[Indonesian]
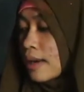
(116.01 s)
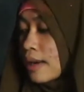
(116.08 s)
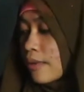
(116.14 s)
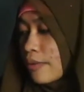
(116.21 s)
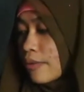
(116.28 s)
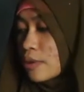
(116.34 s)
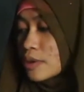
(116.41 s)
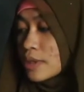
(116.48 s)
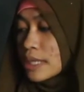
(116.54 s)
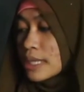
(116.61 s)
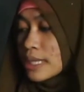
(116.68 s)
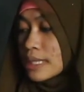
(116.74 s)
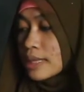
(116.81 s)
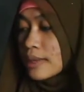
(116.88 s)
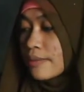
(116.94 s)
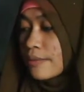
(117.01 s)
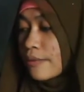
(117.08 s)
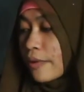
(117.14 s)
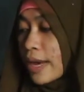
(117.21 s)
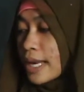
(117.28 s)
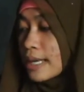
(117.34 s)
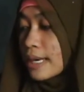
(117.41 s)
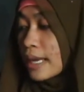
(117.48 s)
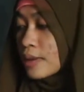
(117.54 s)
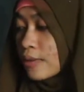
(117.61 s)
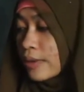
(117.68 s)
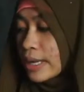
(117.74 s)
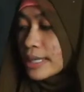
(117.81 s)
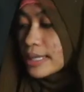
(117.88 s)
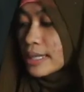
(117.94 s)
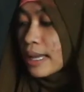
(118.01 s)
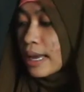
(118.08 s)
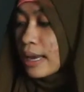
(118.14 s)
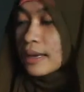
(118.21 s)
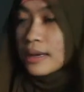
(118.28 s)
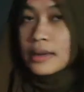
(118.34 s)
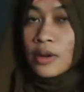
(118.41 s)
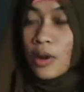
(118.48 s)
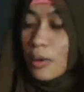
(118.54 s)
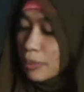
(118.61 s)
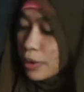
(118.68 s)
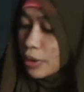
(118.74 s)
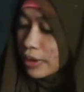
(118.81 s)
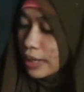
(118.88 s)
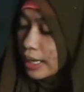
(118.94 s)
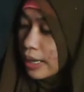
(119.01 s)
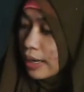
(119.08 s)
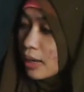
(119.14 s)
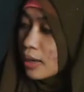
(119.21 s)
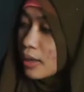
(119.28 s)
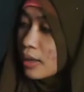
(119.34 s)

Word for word: a few system file that will start the computer.